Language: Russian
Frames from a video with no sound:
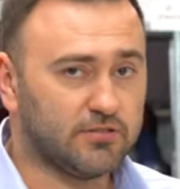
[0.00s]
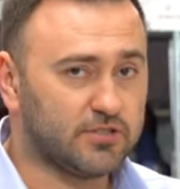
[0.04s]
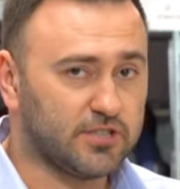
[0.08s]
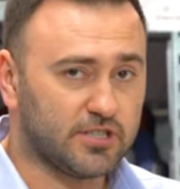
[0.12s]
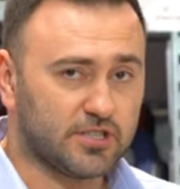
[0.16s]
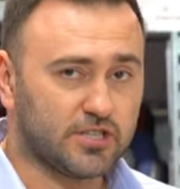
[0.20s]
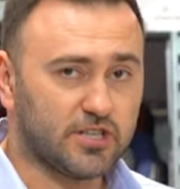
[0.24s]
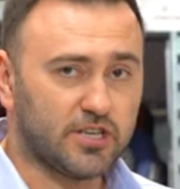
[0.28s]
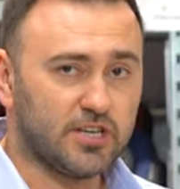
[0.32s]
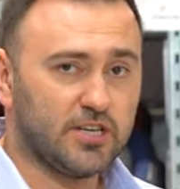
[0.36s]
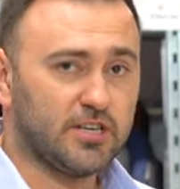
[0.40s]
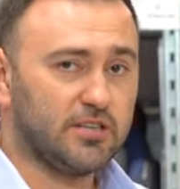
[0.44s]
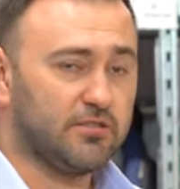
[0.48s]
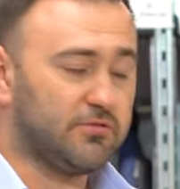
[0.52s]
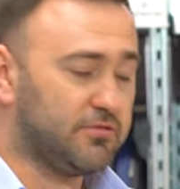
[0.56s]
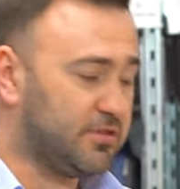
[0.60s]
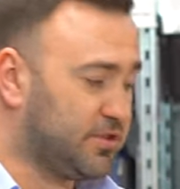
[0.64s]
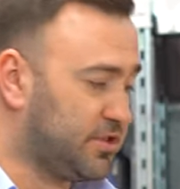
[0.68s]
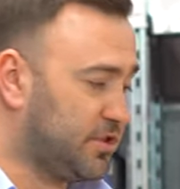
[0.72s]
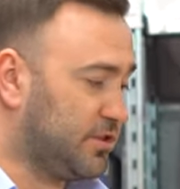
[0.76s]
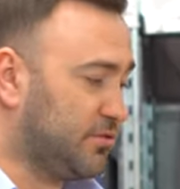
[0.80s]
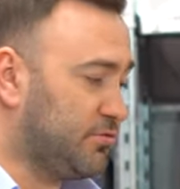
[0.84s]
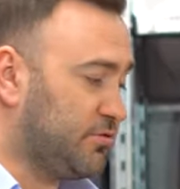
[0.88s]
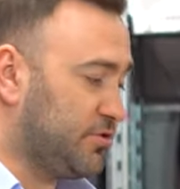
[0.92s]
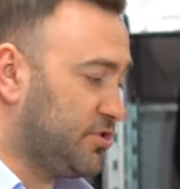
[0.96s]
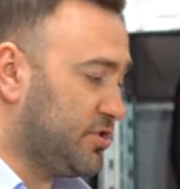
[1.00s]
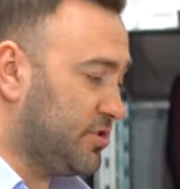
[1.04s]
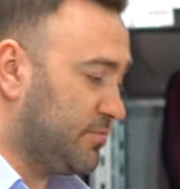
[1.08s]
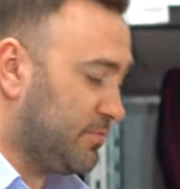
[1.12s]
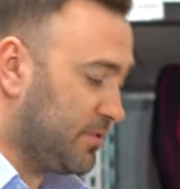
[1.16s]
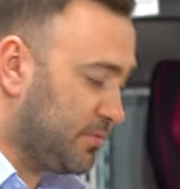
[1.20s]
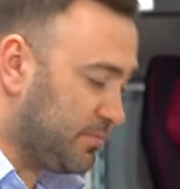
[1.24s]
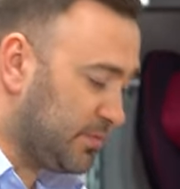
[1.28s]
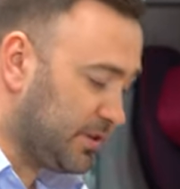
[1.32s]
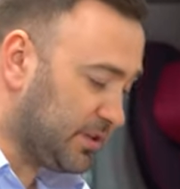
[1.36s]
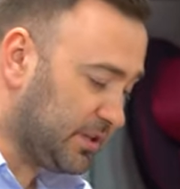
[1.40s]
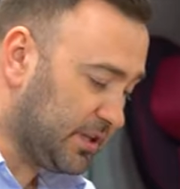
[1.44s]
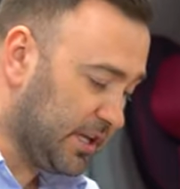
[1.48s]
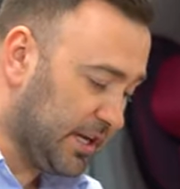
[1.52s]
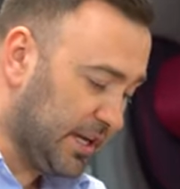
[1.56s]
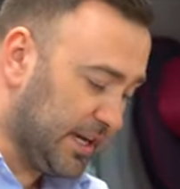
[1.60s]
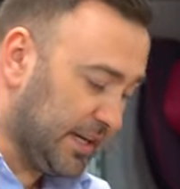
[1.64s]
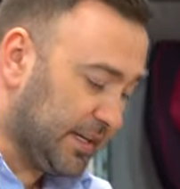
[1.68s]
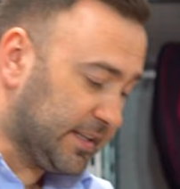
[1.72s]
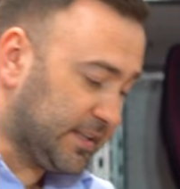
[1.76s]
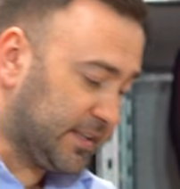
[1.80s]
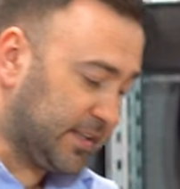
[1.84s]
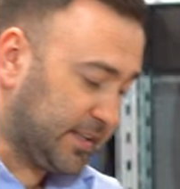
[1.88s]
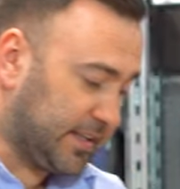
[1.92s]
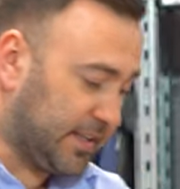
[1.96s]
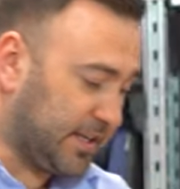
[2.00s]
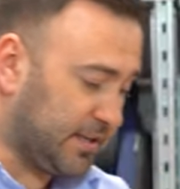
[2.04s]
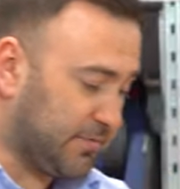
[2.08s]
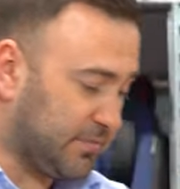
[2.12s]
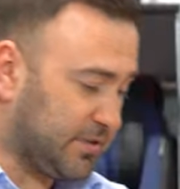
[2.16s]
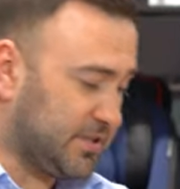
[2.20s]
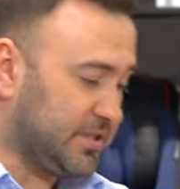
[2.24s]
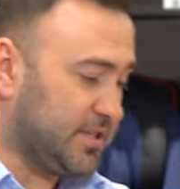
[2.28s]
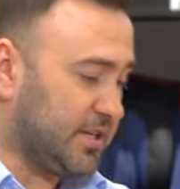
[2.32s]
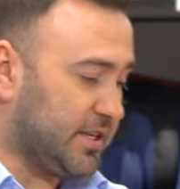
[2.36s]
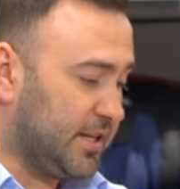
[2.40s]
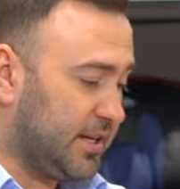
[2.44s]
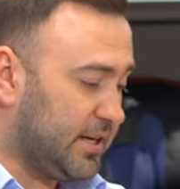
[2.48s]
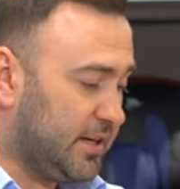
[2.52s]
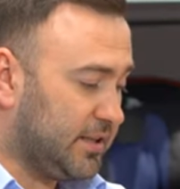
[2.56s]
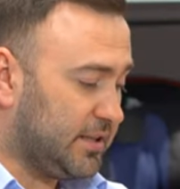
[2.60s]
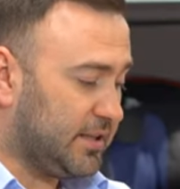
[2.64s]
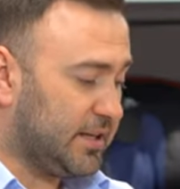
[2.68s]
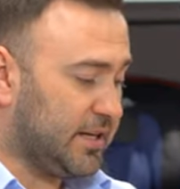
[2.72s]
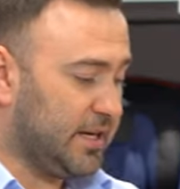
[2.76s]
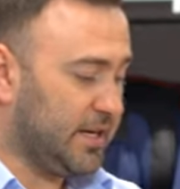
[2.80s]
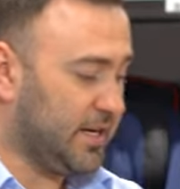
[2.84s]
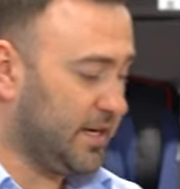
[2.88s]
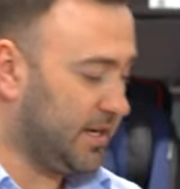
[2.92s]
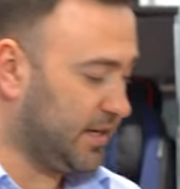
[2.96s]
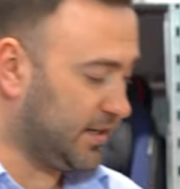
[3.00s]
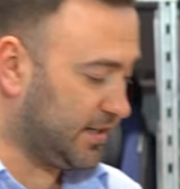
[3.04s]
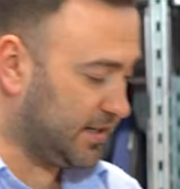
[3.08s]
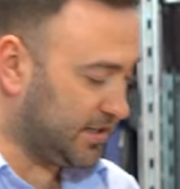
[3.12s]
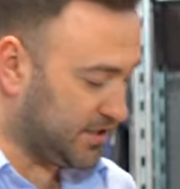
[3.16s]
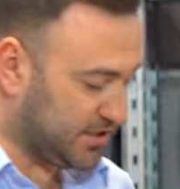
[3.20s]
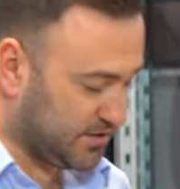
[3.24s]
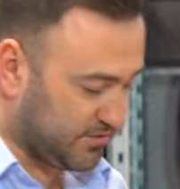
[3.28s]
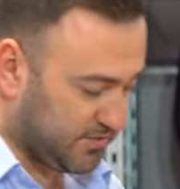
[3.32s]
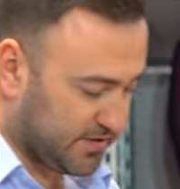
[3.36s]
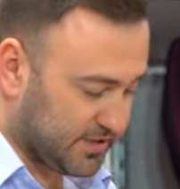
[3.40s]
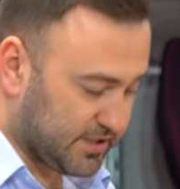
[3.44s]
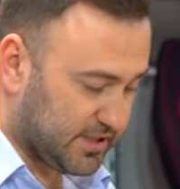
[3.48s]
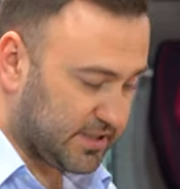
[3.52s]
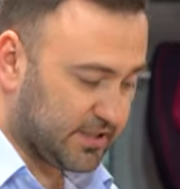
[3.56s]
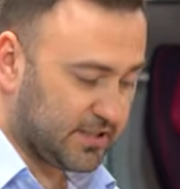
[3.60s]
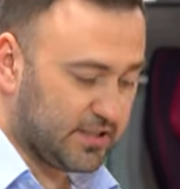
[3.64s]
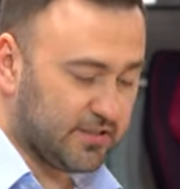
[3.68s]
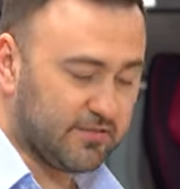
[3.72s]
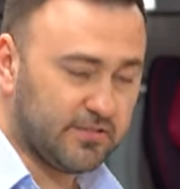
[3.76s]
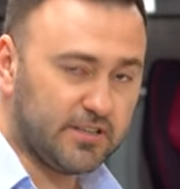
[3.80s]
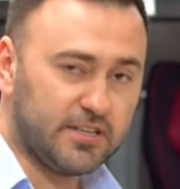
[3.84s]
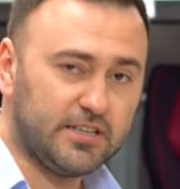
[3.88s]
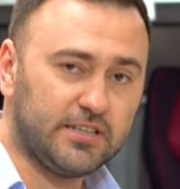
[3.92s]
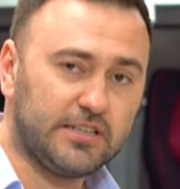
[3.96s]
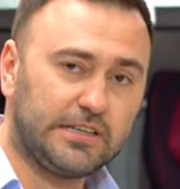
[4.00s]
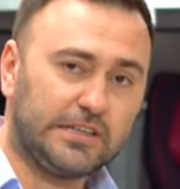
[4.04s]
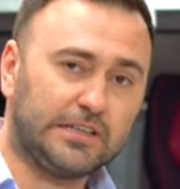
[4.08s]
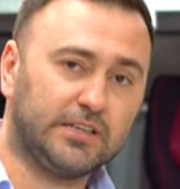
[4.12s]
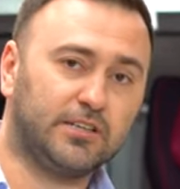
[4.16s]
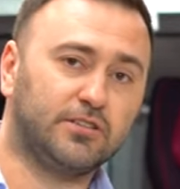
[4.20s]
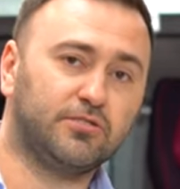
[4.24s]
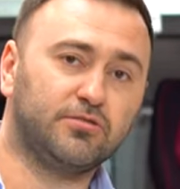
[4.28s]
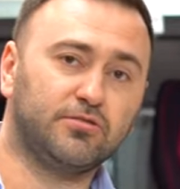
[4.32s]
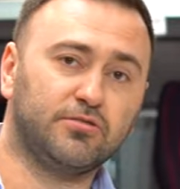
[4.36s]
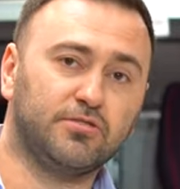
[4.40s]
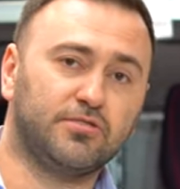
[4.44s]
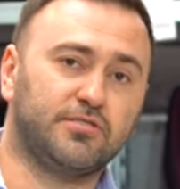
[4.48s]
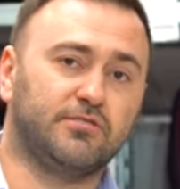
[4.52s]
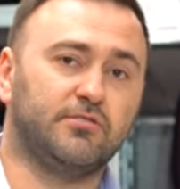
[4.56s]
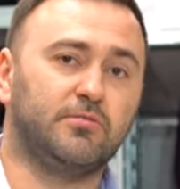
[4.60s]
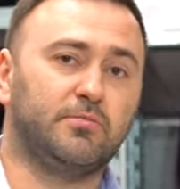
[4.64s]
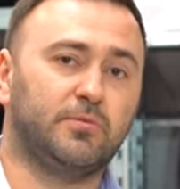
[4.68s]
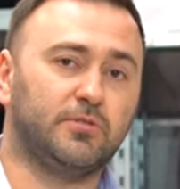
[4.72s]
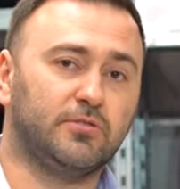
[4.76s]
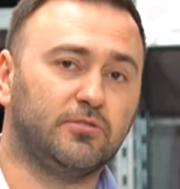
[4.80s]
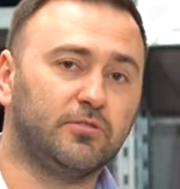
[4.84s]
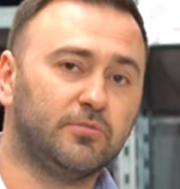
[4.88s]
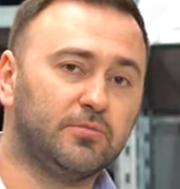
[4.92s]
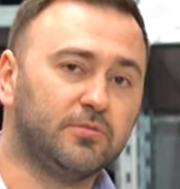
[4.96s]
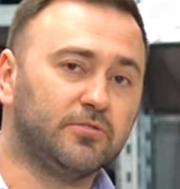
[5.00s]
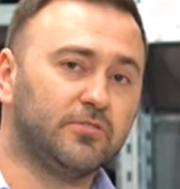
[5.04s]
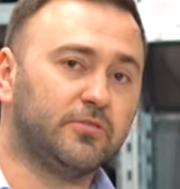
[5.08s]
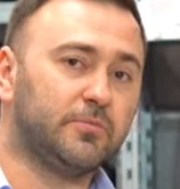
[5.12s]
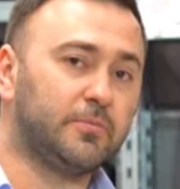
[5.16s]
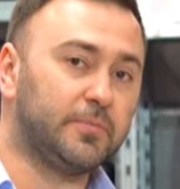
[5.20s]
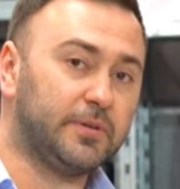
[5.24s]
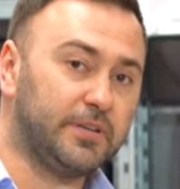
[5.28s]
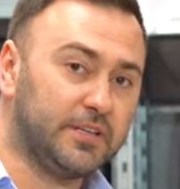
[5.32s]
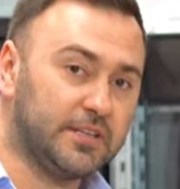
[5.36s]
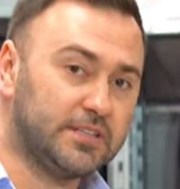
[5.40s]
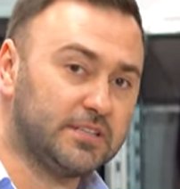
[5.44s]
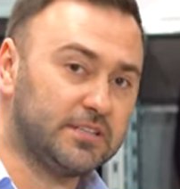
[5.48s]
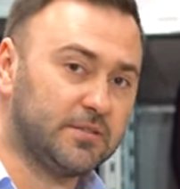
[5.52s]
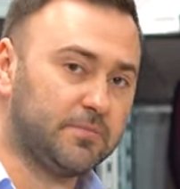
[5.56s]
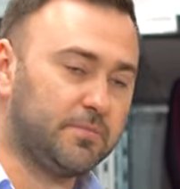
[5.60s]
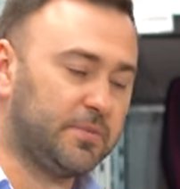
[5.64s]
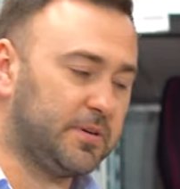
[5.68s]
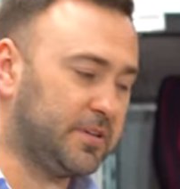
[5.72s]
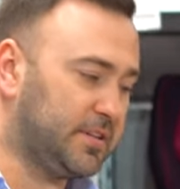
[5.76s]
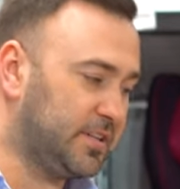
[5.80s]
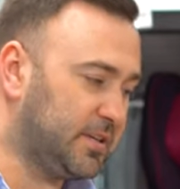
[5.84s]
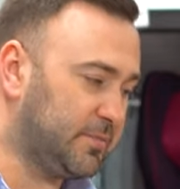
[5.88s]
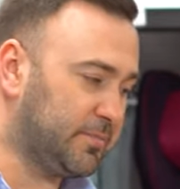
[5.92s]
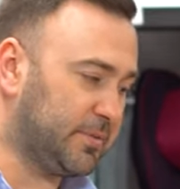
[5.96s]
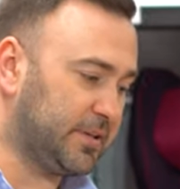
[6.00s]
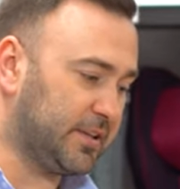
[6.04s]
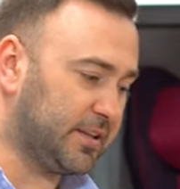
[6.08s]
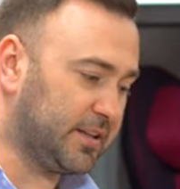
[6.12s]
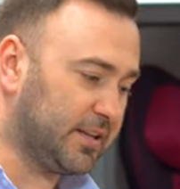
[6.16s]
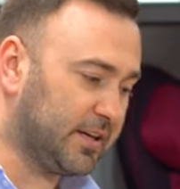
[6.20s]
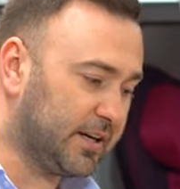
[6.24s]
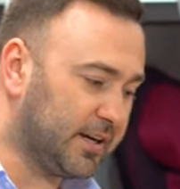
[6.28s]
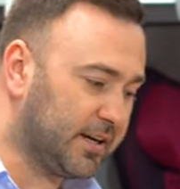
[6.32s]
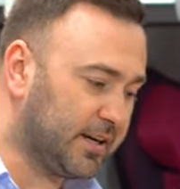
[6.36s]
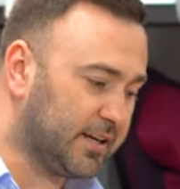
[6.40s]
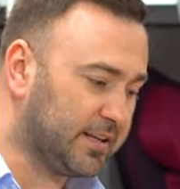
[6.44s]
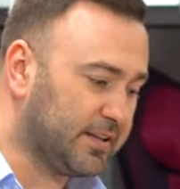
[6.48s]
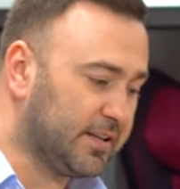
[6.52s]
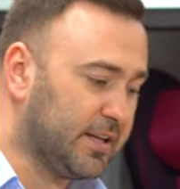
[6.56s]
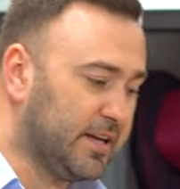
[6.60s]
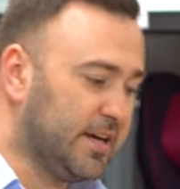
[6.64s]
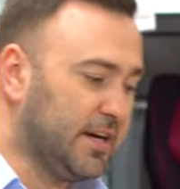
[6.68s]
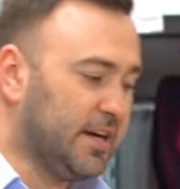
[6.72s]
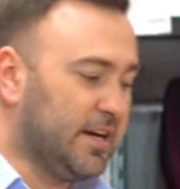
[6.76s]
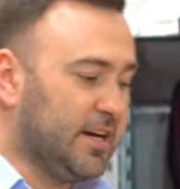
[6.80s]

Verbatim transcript: К сожалению, на текущий момент такие материалы, качество изготовления, никто ничего подобного в принципе не предлагает.